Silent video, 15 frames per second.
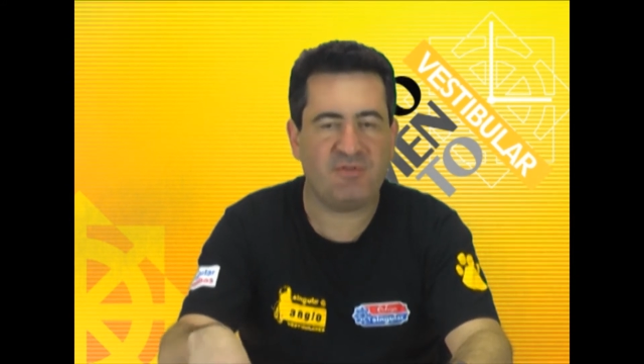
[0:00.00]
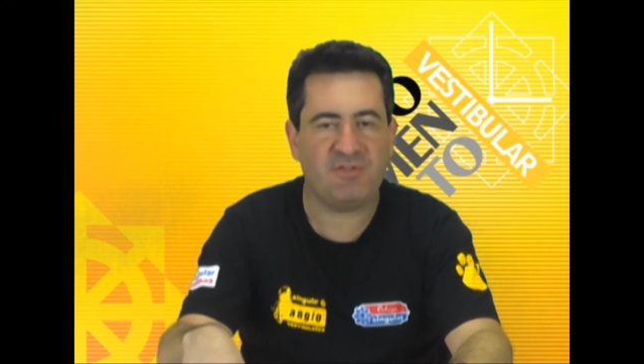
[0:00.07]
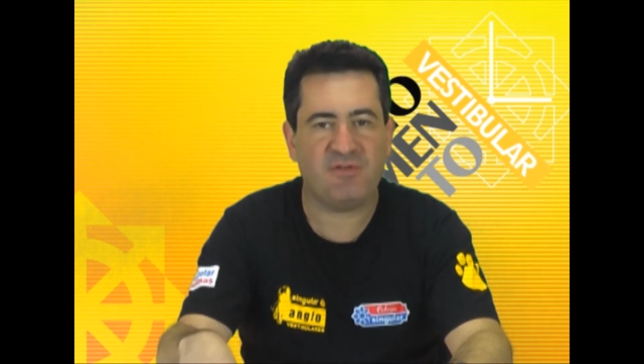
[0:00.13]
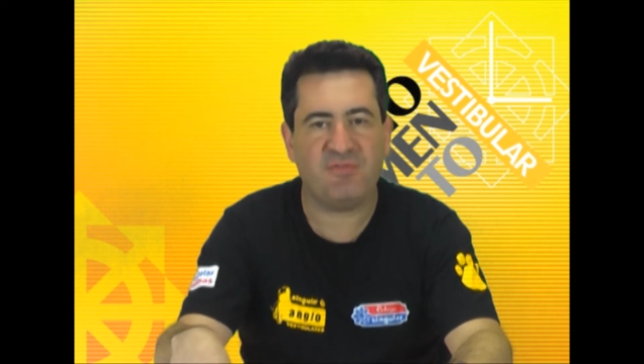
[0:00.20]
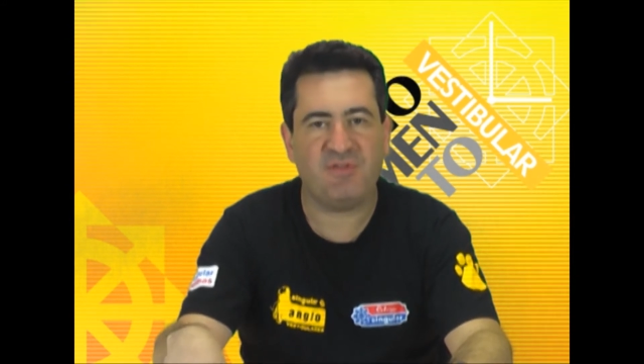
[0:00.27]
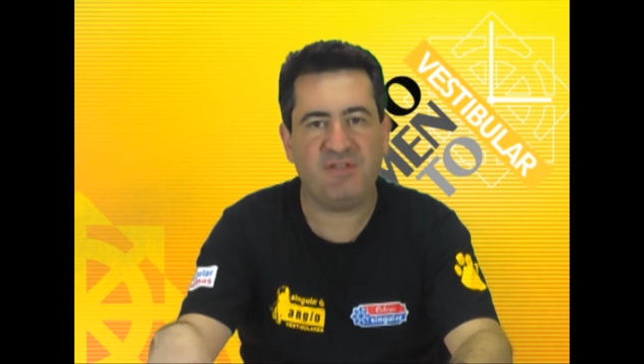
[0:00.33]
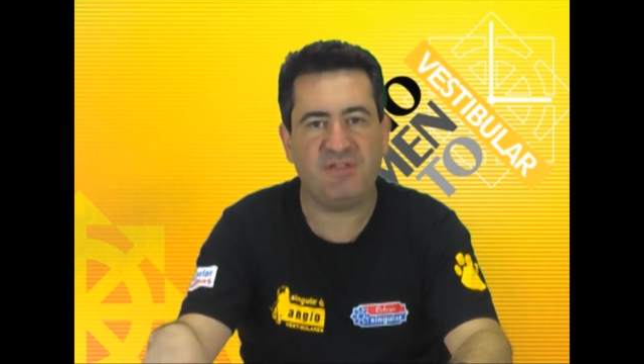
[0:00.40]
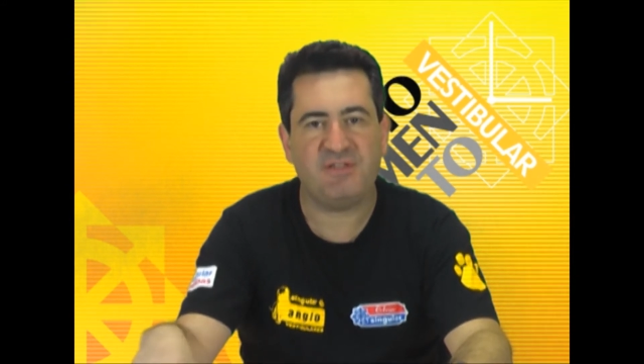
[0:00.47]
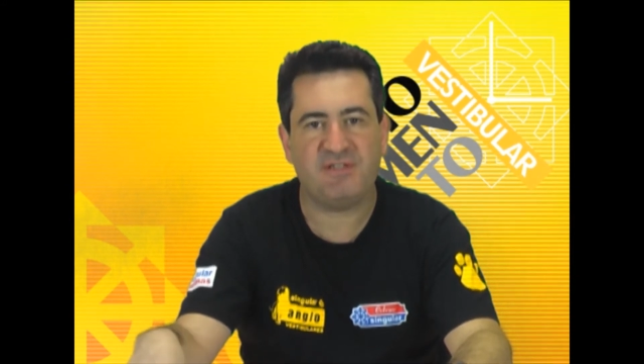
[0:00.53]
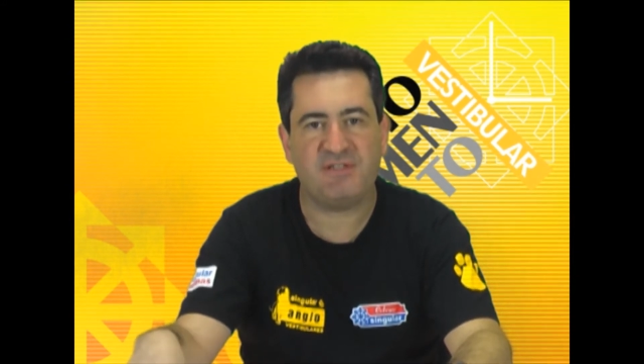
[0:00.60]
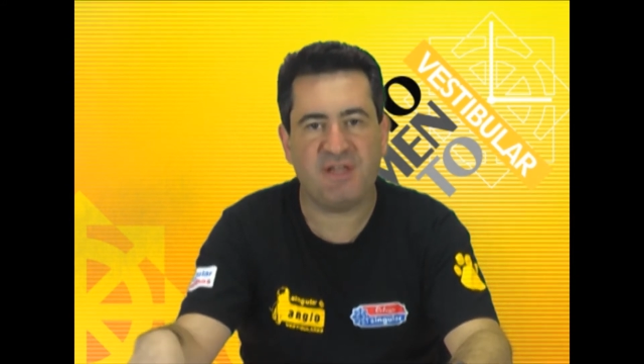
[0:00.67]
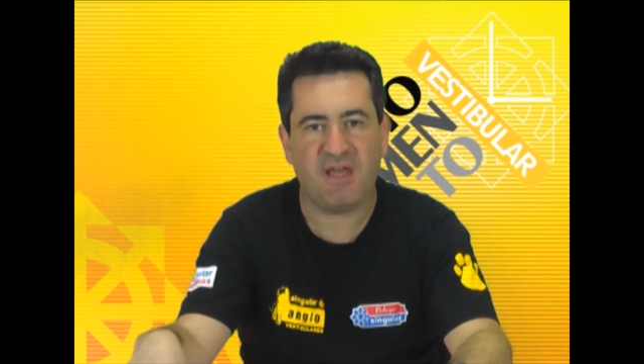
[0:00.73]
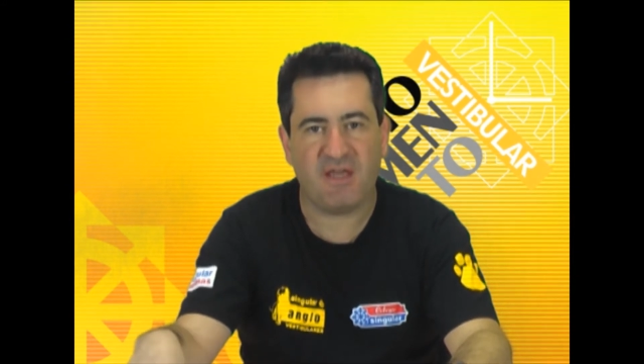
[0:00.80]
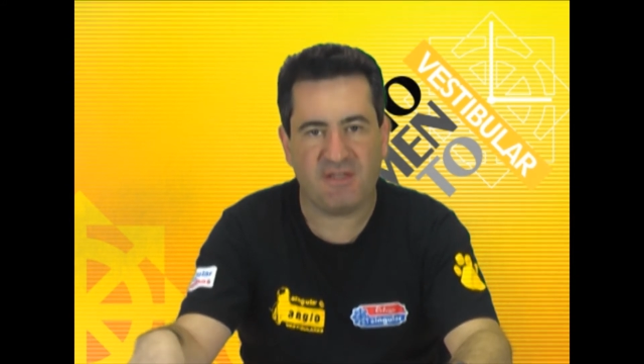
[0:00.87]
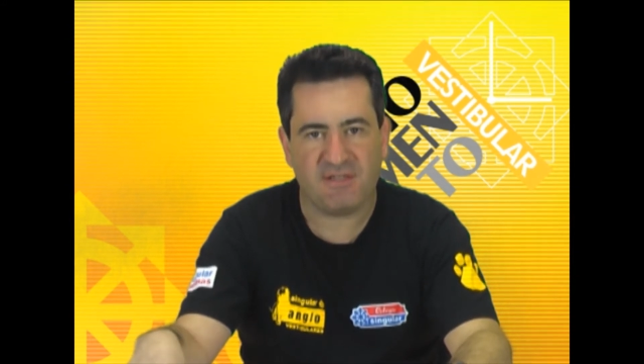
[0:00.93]
o dia
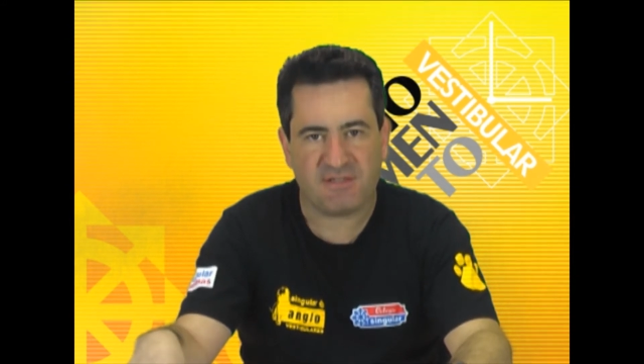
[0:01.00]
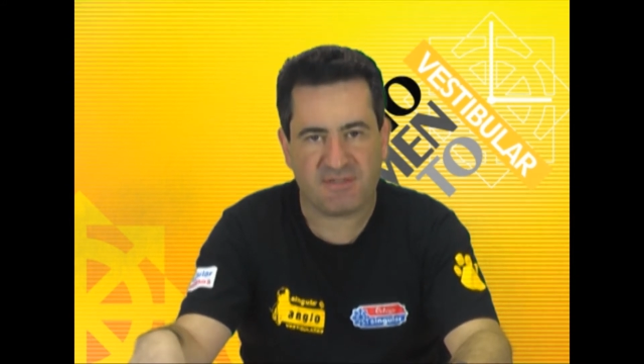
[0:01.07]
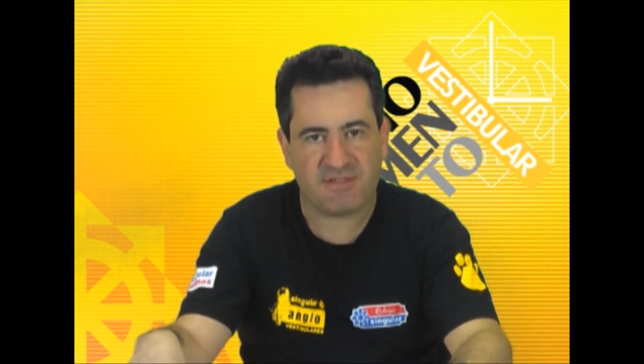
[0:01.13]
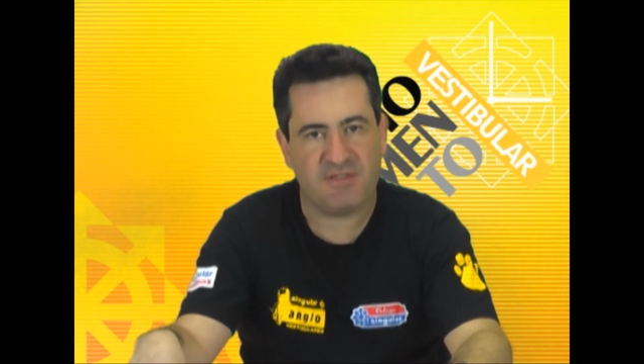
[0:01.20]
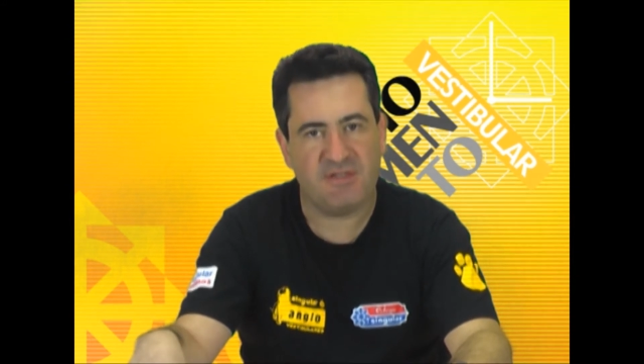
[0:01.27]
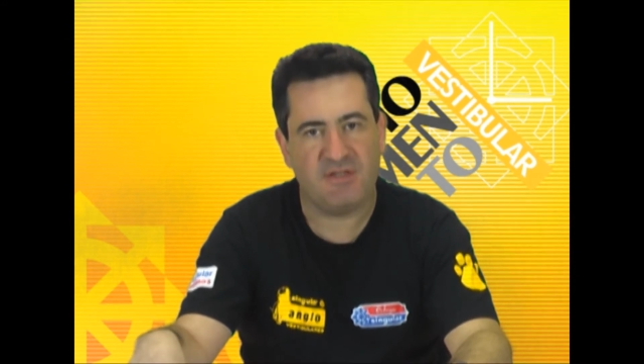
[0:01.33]
26